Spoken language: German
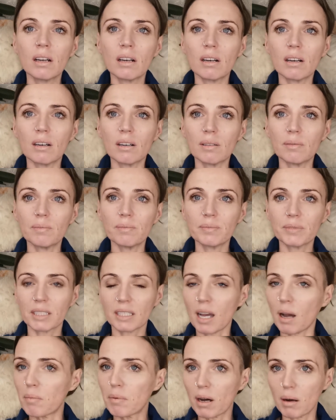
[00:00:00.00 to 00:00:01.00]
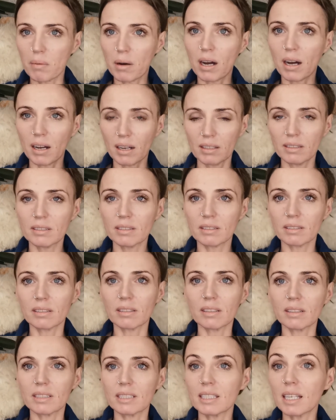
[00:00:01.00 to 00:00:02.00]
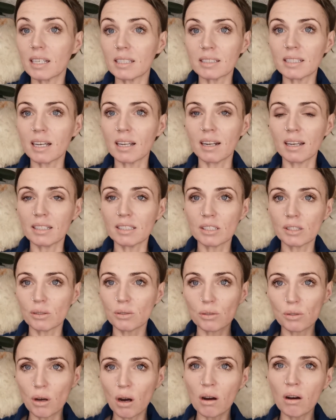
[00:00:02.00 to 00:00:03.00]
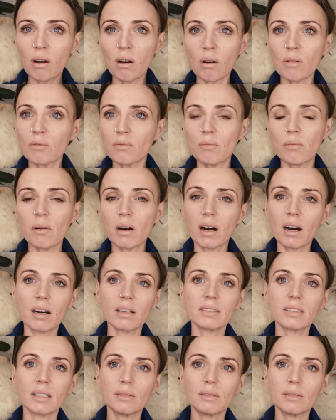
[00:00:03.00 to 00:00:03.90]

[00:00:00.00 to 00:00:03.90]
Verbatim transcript: ähm, ich habe aber halt äh, sehr, sehr leichte Knochen offenbar.